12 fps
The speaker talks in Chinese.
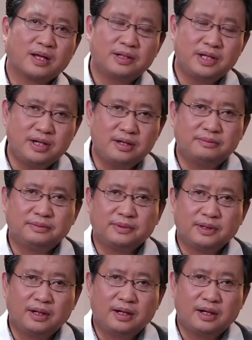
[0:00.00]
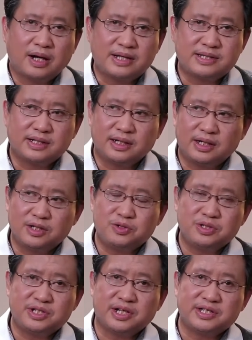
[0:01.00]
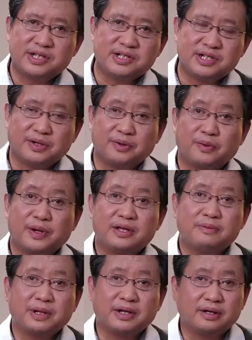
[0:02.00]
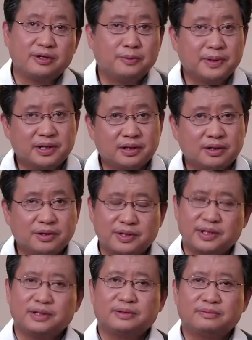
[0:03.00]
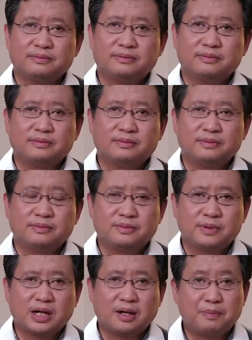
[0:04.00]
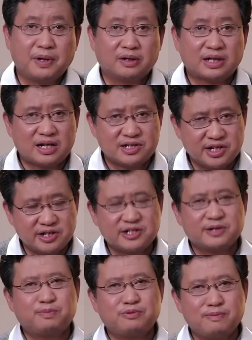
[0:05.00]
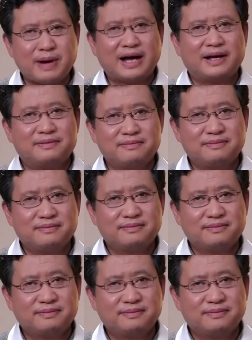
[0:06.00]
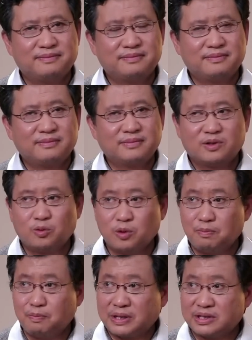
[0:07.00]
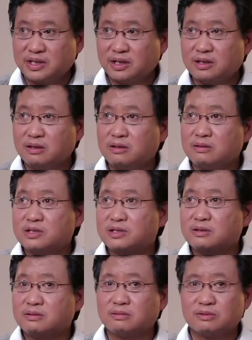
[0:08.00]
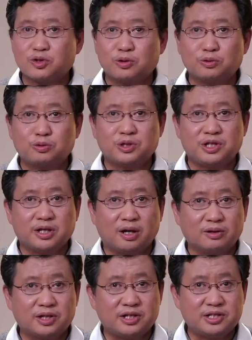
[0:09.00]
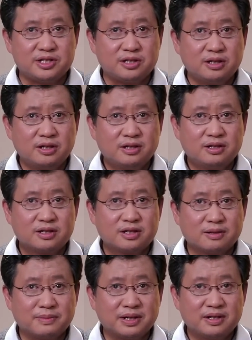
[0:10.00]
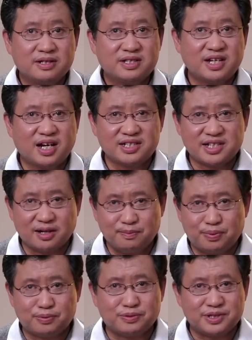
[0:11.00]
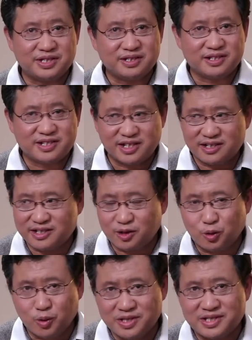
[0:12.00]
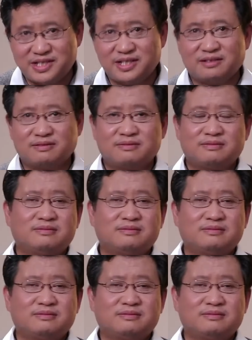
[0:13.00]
第一，来自俄军前线指挥官的命令，有没有可能？有可能。啊，表达政治不满。我把这个冲突提高、提及是什么？加强普京的政治困境，